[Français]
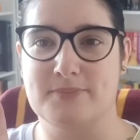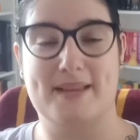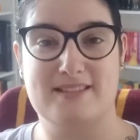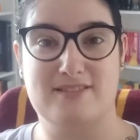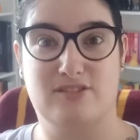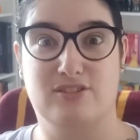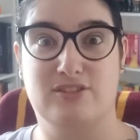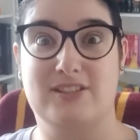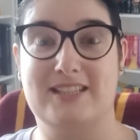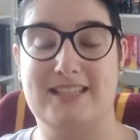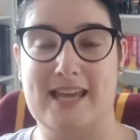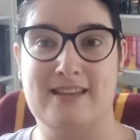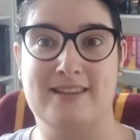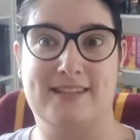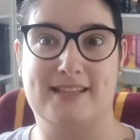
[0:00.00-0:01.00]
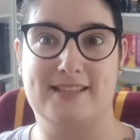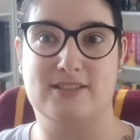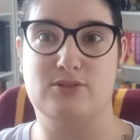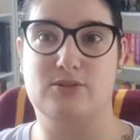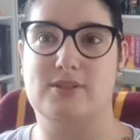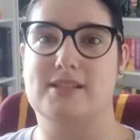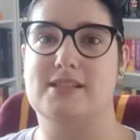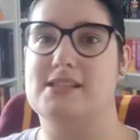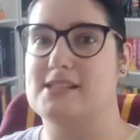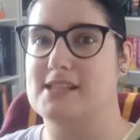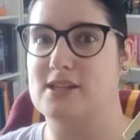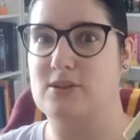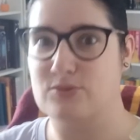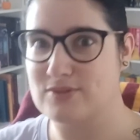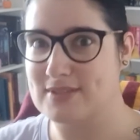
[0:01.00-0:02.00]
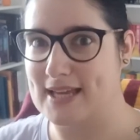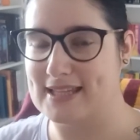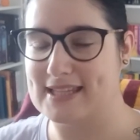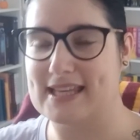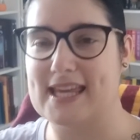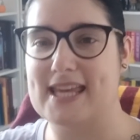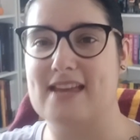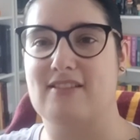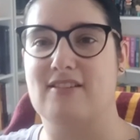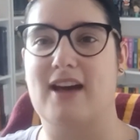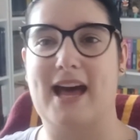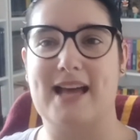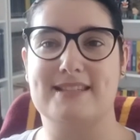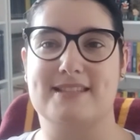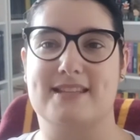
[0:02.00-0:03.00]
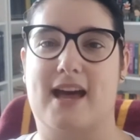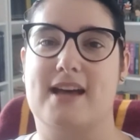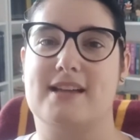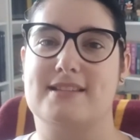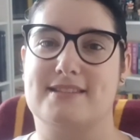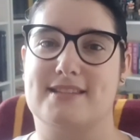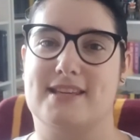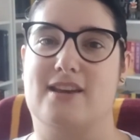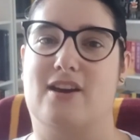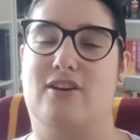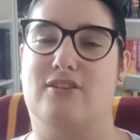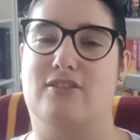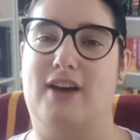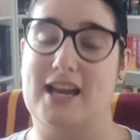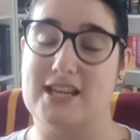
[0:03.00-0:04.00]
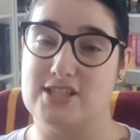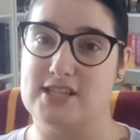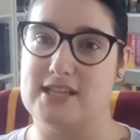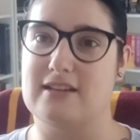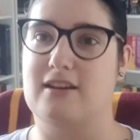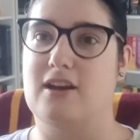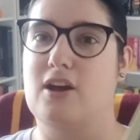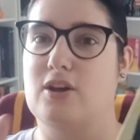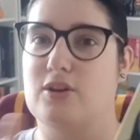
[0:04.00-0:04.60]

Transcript: parce qu'il y a une catégorie qui est consacrée à ça, c'est Achille.